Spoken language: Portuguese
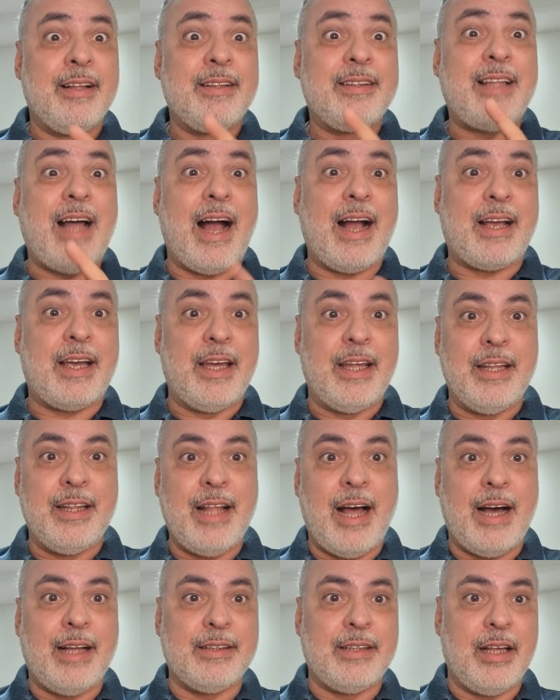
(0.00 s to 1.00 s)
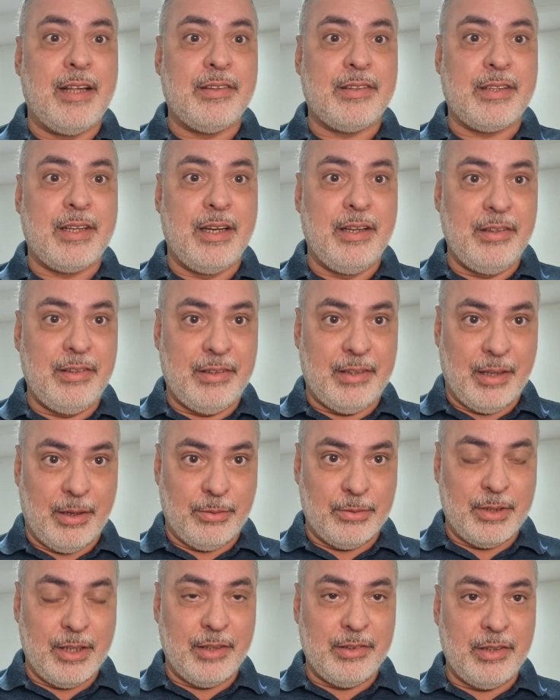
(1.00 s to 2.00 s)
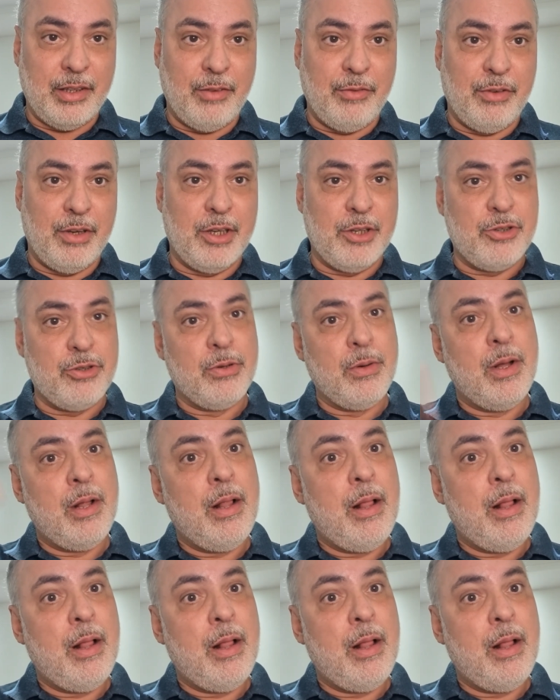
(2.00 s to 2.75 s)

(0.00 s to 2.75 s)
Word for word: Tá aqui na descrição desse vídeo,